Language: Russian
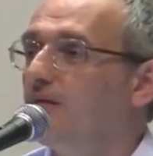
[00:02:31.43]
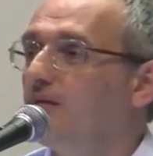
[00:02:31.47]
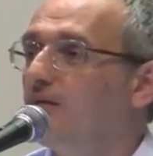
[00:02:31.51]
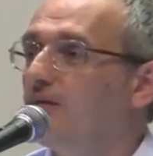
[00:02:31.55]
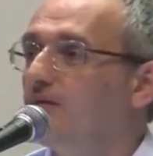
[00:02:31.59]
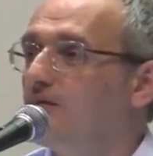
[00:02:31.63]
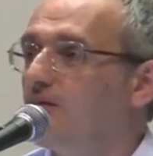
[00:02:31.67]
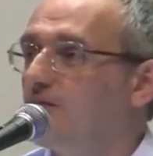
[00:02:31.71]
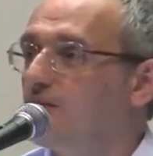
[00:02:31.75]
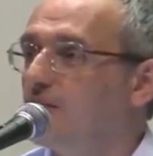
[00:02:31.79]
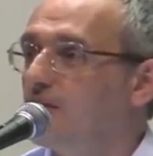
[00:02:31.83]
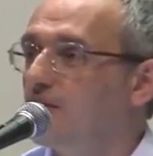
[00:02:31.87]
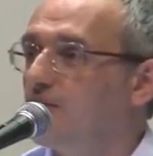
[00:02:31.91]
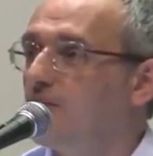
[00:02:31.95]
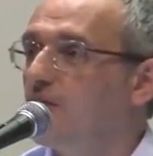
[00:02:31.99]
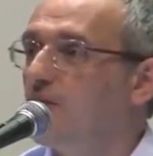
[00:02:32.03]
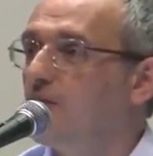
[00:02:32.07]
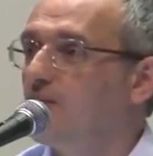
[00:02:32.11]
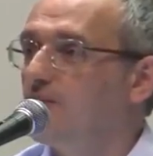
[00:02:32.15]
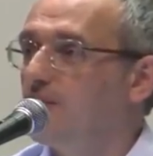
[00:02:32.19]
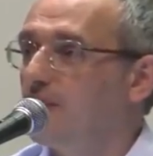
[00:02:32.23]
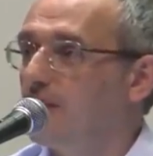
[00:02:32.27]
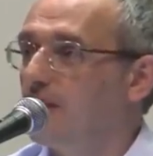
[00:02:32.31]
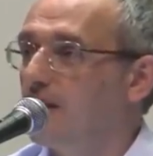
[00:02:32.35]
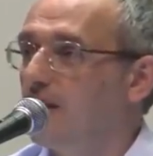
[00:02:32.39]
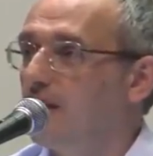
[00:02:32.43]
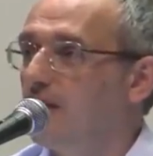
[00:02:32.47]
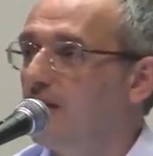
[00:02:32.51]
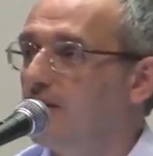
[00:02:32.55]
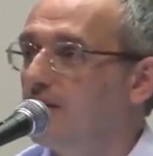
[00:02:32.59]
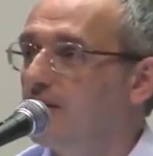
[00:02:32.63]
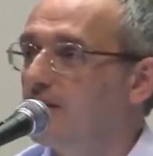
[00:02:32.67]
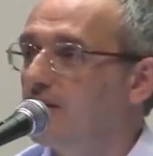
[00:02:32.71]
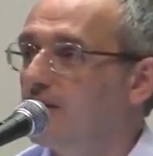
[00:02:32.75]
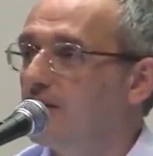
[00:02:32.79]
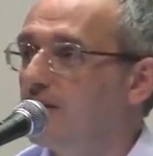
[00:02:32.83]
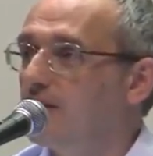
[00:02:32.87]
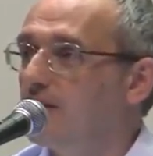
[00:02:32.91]
Ну и что, вот холод
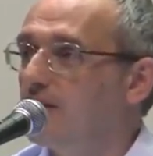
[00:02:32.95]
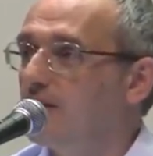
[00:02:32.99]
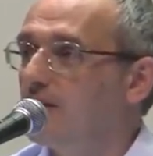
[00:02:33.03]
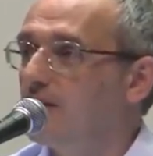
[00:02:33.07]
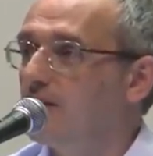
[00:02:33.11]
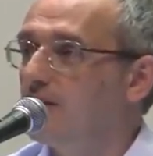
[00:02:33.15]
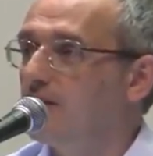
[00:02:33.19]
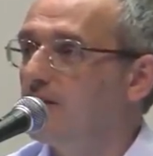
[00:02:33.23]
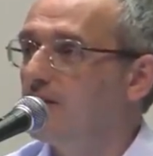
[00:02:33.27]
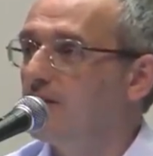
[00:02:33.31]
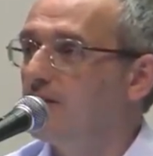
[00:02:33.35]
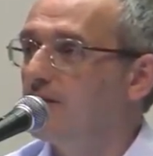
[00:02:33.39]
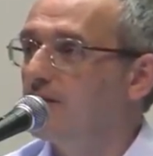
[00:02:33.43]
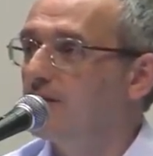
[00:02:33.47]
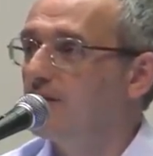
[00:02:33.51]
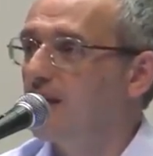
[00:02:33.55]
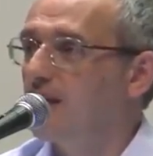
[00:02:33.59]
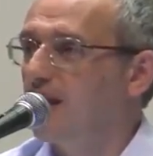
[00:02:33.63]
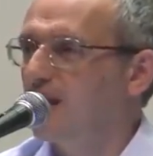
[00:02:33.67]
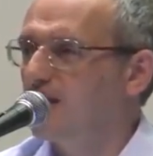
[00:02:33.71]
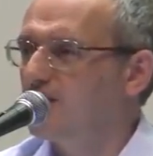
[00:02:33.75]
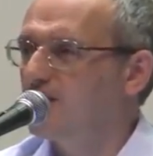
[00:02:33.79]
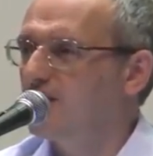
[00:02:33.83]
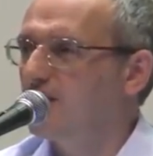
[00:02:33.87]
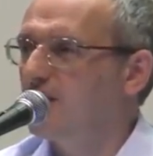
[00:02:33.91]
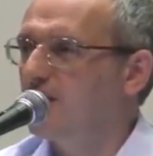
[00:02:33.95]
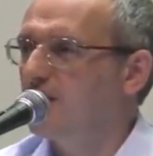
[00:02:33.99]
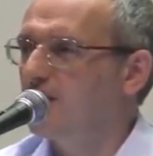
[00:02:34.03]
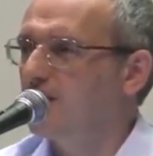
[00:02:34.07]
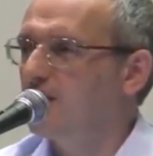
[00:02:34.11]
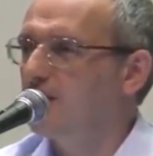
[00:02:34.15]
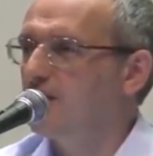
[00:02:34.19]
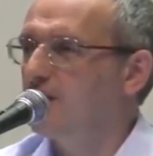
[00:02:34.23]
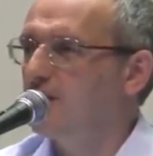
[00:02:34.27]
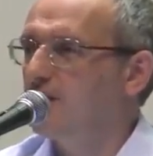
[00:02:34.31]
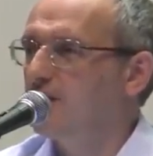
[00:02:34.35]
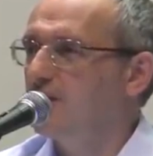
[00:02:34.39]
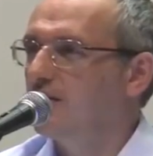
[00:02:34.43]
понравился? Страшно?
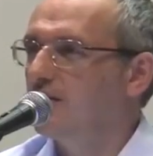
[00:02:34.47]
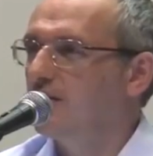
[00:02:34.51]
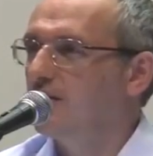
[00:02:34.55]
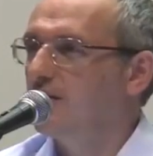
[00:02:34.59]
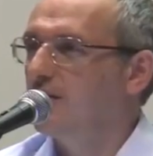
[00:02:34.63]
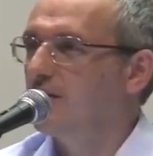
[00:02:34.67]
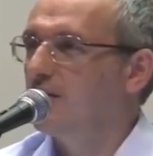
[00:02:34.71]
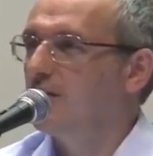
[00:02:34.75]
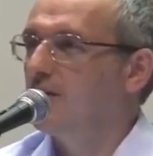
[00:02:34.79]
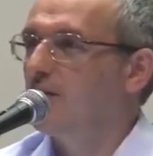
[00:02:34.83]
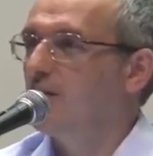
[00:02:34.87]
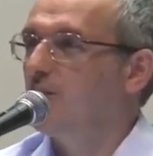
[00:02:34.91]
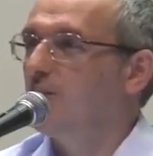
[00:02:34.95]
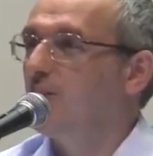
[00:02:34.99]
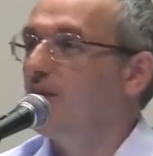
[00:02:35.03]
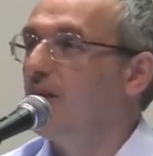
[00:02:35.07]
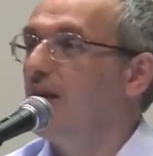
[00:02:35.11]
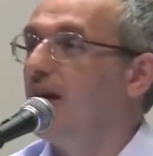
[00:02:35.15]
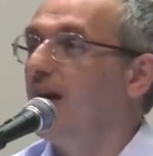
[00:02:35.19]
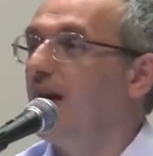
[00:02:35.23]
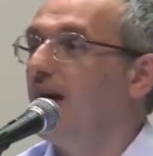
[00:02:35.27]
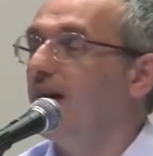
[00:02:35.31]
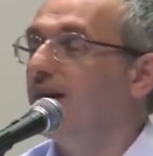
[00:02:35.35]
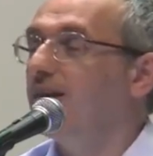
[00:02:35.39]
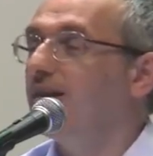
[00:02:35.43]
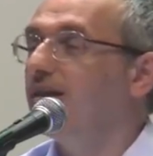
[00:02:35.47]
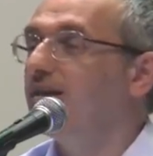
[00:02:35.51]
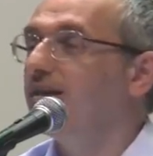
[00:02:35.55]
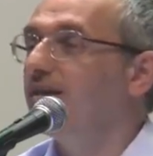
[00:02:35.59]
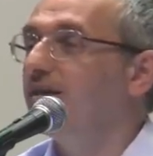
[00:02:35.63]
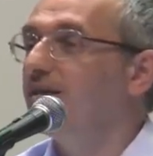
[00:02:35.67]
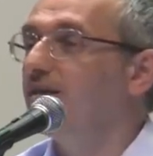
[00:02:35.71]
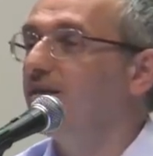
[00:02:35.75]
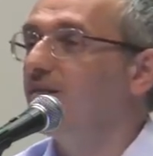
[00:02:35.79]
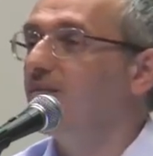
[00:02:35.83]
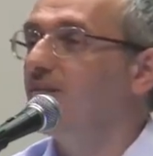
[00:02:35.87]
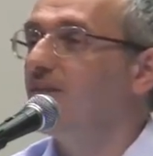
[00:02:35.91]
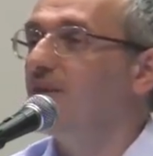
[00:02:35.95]
У меня один
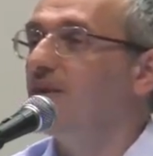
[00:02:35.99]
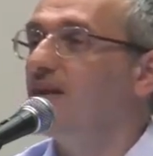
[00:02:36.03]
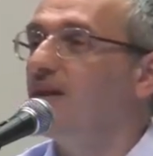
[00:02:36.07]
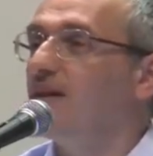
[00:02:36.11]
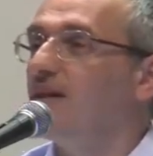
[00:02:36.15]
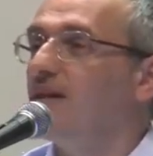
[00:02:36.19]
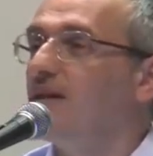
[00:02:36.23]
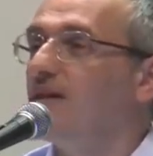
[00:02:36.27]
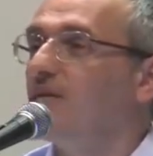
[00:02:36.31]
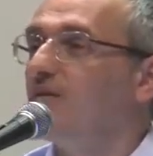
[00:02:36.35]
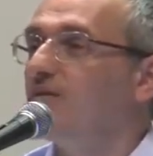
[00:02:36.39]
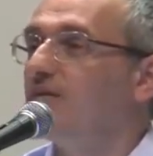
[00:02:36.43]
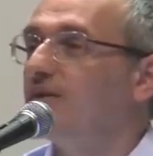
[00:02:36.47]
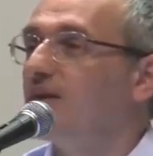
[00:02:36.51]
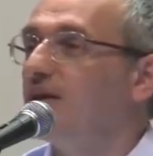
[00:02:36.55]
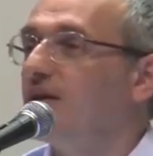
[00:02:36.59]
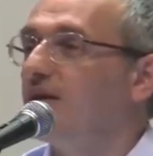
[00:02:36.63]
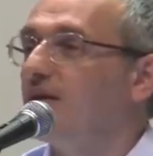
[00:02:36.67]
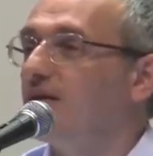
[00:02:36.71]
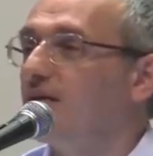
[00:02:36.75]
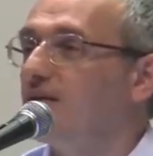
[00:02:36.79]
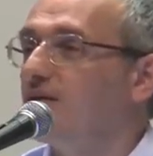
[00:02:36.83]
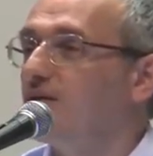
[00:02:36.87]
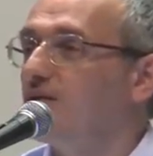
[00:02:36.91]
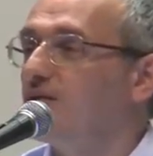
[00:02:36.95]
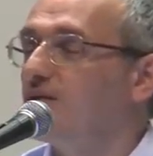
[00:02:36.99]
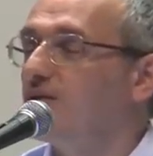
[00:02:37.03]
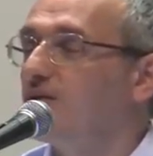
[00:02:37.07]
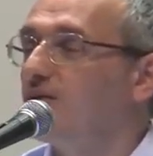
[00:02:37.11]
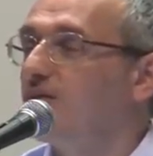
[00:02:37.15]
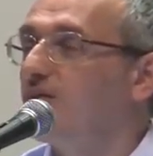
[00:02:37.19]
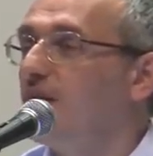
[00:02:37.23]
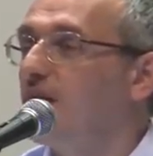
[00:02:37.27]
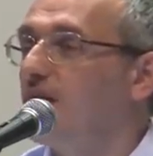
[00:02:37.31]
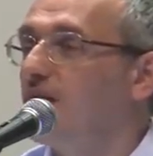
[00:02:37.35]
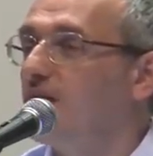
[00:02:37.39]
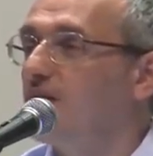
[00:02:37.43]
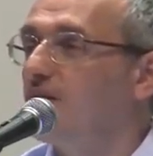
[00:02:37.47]
э, э, русский тоже
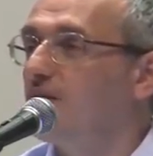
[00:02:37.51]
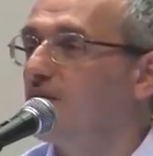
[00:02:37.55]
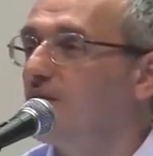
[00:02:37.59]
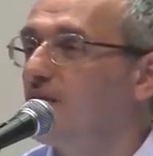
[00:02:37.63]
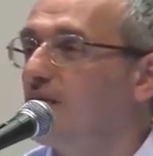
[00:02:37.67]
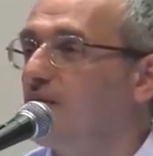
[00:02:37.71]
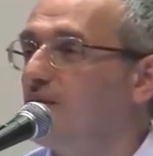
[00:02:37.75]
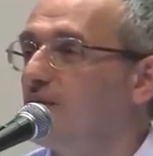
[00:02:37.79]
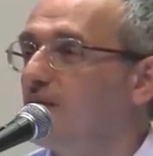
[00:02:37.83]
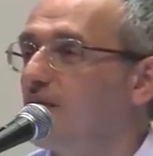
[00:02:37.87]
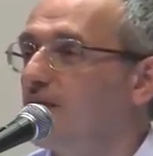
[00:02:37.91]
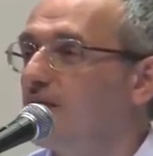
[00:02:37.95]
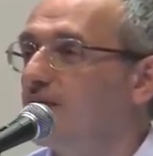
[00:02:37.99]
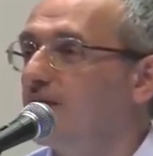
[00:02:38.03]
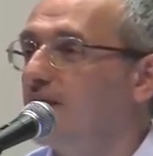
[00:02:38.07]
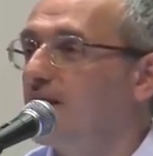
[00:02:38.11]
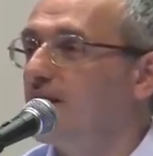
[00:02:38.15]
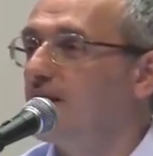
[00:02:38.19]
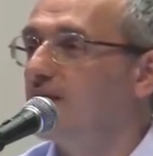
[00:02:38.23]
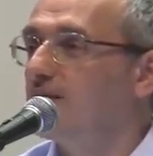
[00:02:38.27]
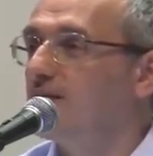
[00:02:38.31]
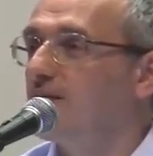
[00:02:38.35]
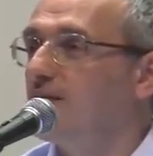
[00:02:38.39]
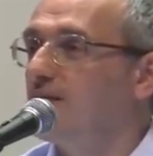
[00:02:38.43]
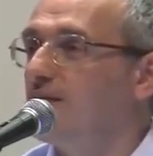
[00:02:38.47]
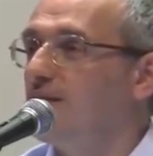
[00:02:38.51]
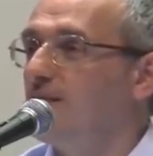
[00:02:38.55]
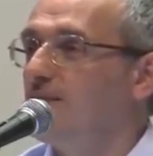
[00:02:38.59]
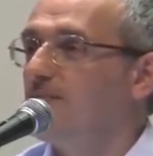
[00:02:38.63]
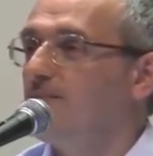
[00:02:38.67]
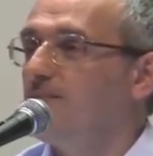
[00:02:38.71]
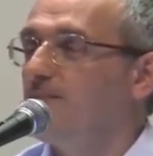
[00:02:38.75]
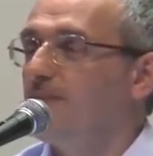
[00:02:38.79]
мигрил туда, он рассказывал.